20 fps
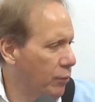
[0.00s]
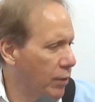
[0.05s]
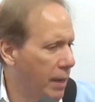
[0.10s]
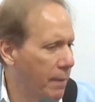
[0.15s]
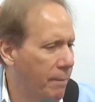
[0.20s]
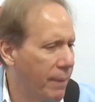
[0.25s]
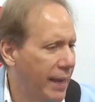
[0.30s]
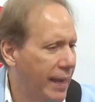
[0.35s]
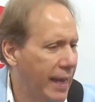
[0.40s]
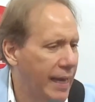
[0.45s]
Pues
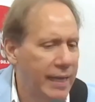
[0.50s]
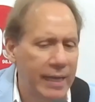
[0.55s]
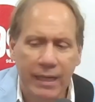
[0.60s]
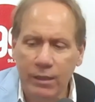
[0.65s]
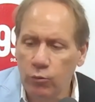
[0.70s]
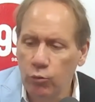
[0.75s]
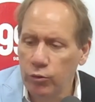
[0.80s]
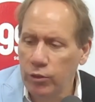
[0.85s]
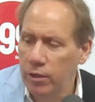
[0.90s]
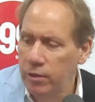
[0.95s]
el pacari
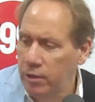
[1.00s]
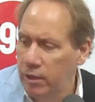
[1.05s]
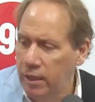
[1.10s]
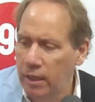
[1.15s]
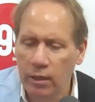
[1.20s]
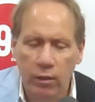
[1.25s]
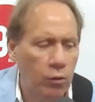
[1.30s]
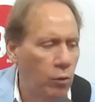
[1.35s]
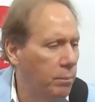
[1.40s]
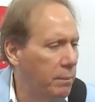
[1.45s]
que, tú
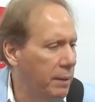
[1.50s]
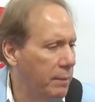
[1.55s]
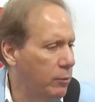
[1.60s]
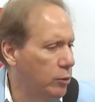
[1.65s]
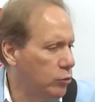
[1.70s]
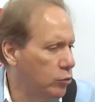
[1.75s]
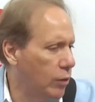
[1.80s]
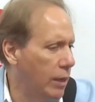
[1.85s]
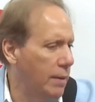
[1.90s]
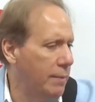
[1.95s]
que
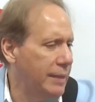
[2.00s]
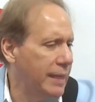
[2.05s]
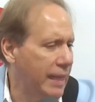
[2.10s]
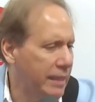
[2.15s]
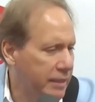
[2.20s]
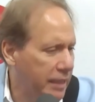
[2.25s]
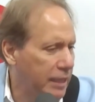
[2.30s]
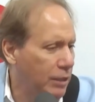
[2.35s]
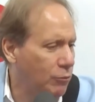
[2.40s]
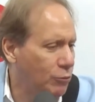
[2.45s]
comemos todas las
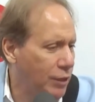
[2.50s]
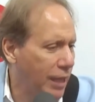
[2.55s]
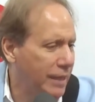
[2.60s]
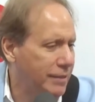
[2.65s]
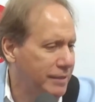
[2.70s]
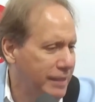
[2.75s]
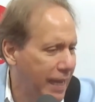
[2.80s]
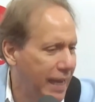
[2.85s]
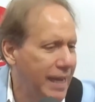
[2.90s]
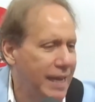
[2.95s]
mañanas tiene una
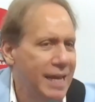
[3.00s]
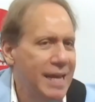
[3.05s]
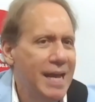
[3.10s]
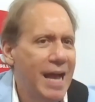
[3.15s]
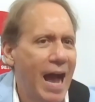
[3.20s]
C.